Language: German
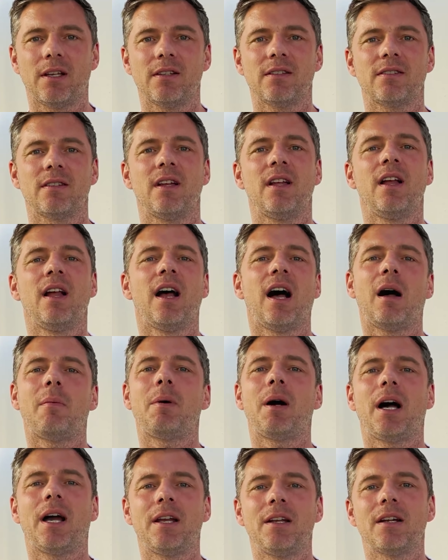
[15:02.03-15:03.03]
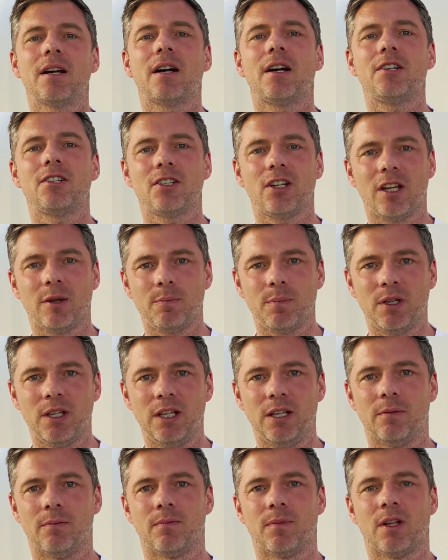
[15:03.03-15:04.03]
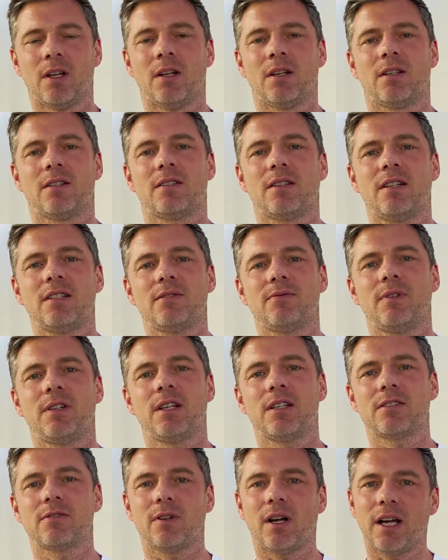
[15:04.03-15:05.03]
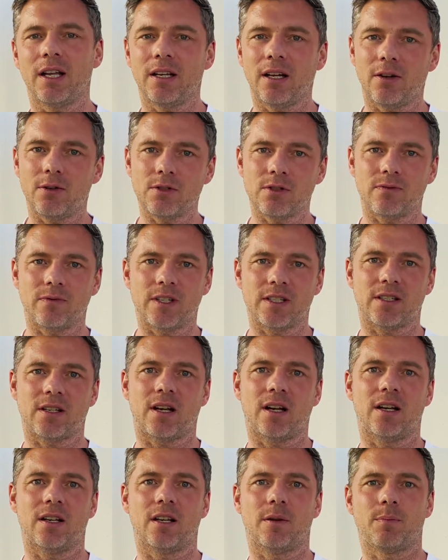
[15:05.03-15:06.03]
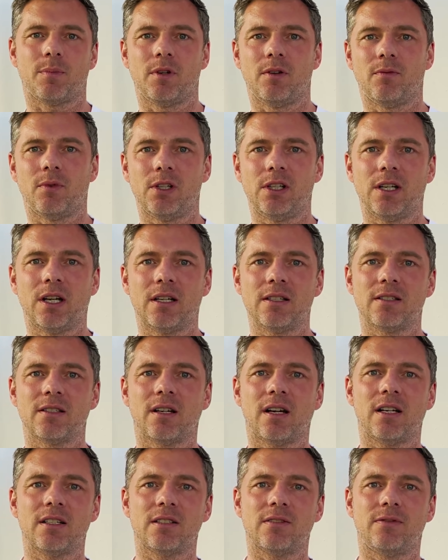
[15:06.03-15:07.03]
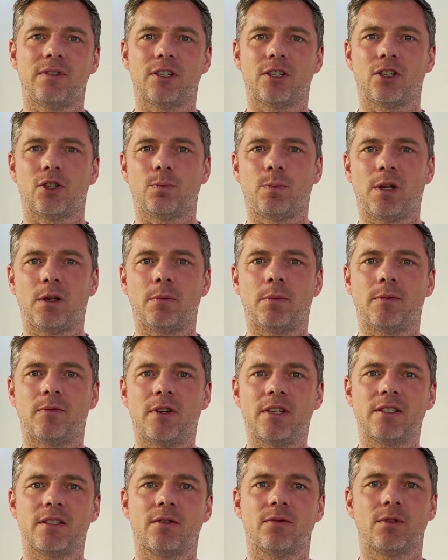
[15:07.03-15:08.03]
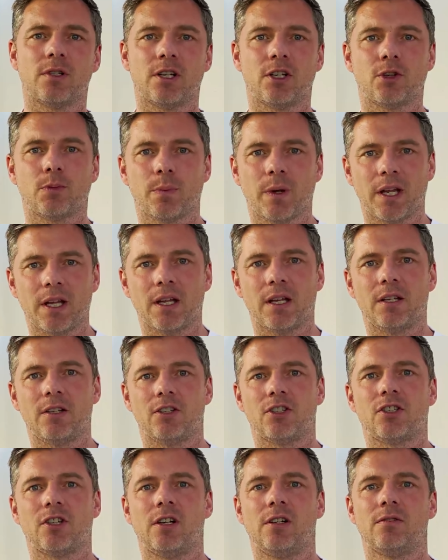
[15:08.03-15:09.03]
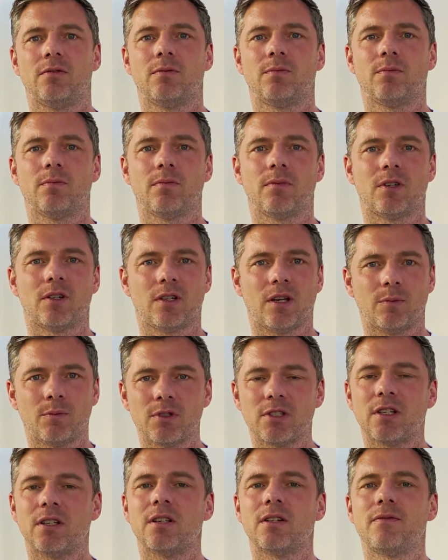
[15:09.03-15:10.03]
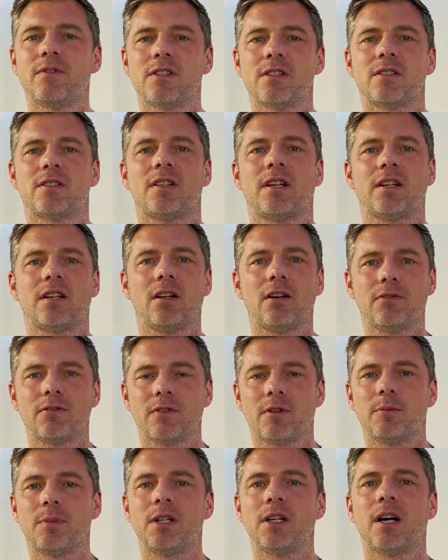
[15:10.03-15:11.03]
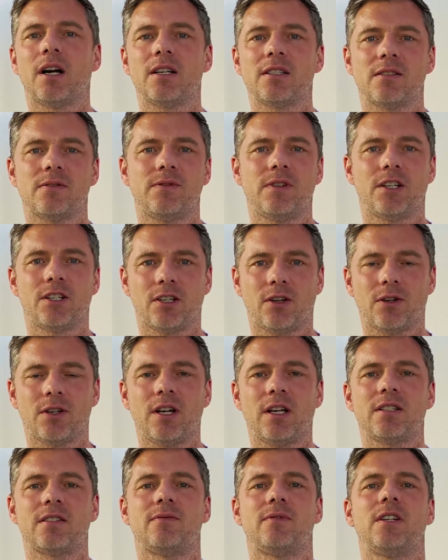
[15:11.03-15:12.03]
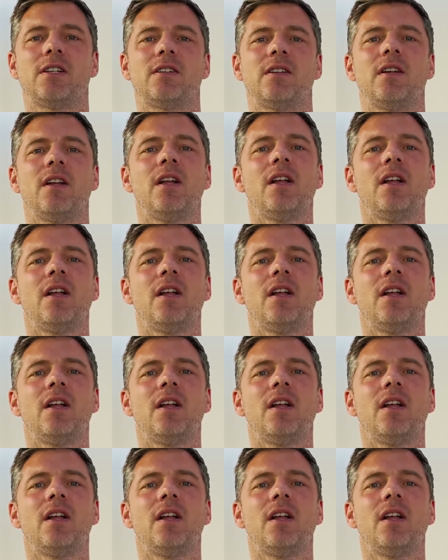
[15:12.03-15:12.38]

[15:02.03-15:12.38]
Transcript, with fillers: ist, aber einer reicht eben nie. Das heißt, wenn ihr jetzt nur einen Außenwasserhahn habt und ihr wollt die ganzen Rasenflächen später bewässern oder einen Sprenger hinstellen und der muss ja eine gewisse Zeit laufen, damit die Rasenfläche auch nass wird,